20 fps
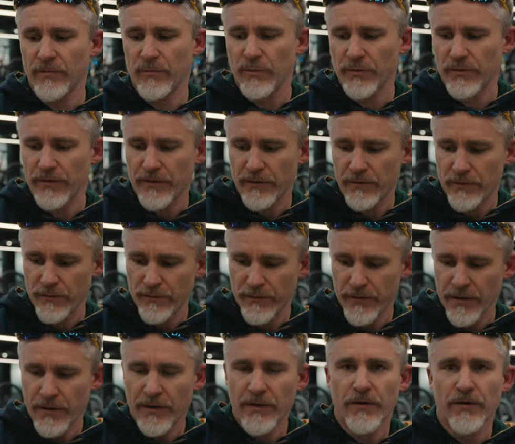błotników.
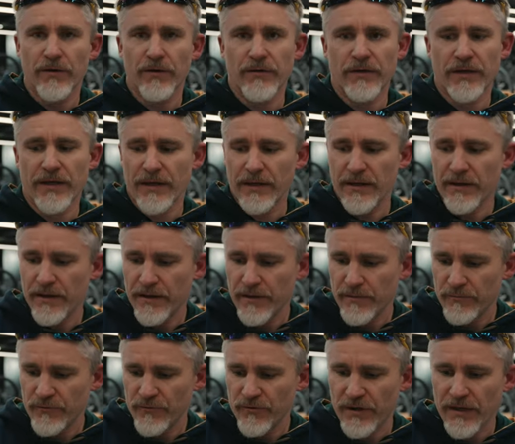One
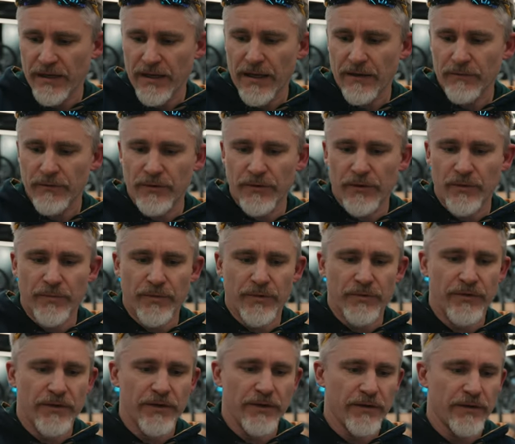przylegały do
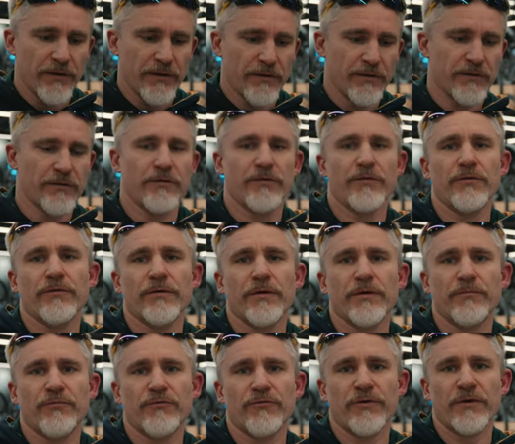opony, chroniły
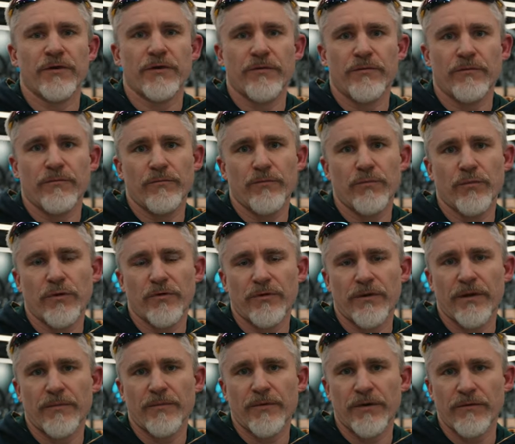przed
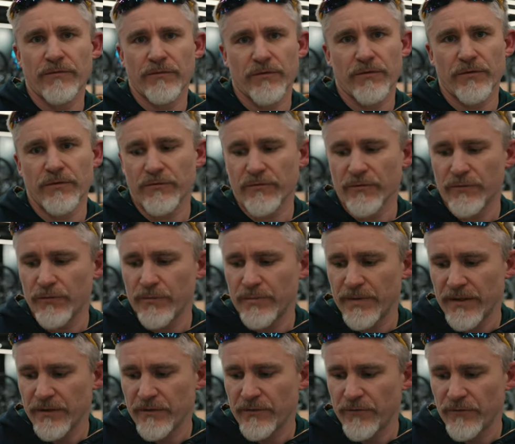błotem i wodą z kół
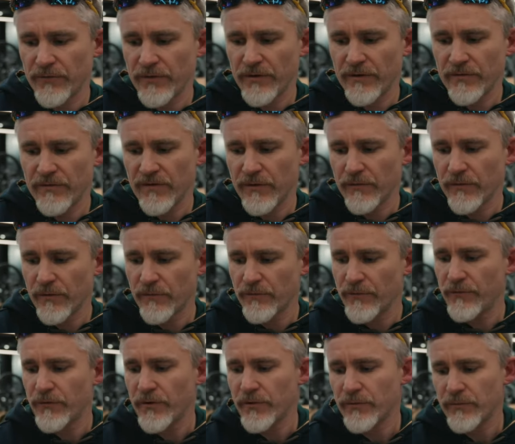praktycznie
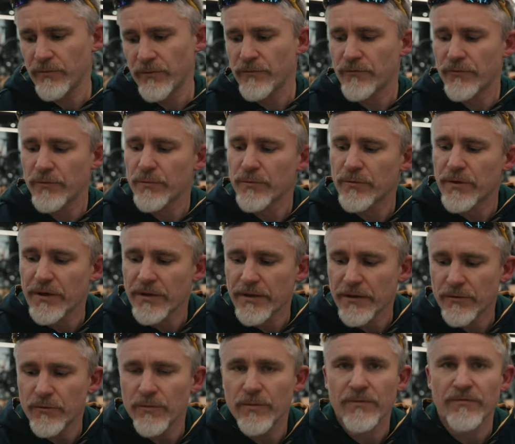całkowicie. Tu jeszcze był taki
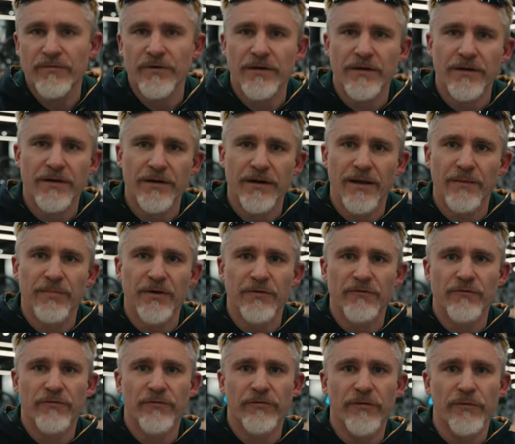gumowy
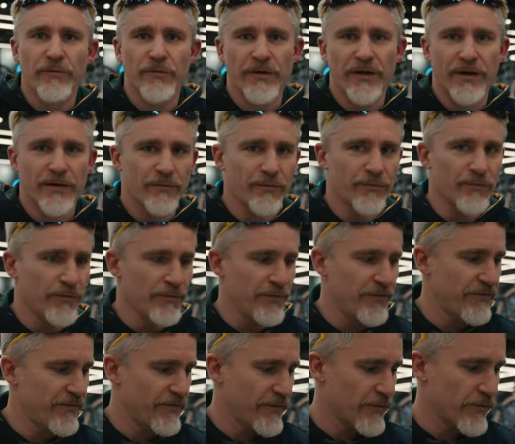chlapacz z tyłu jak u
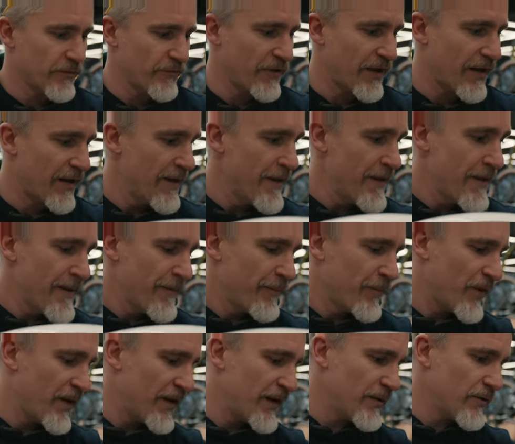listonosza,
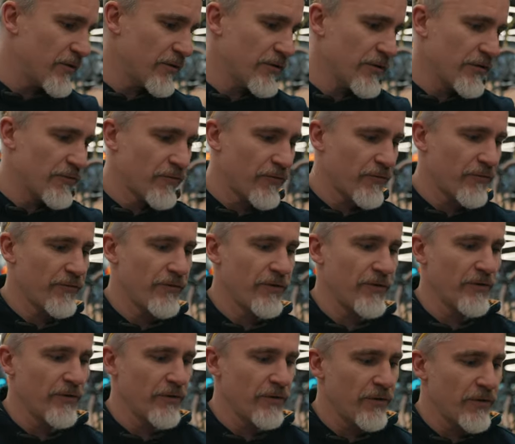no ale do tej szosy
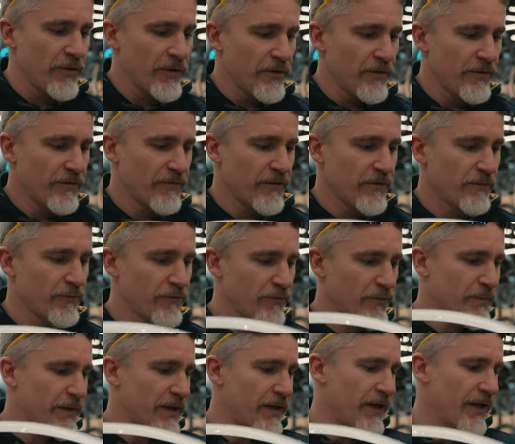go nie
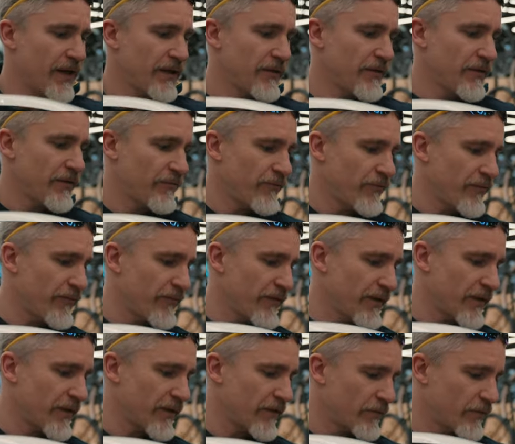założymy. Ani nie wcisnę
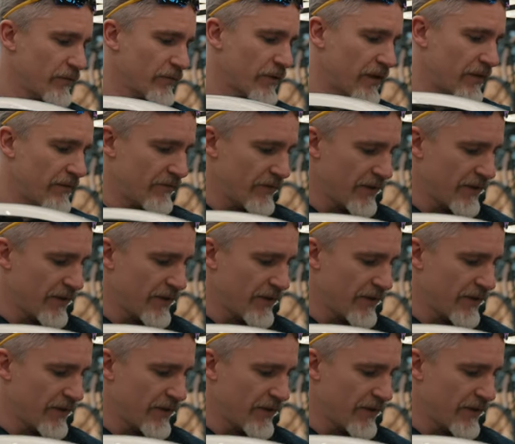tego tutaj w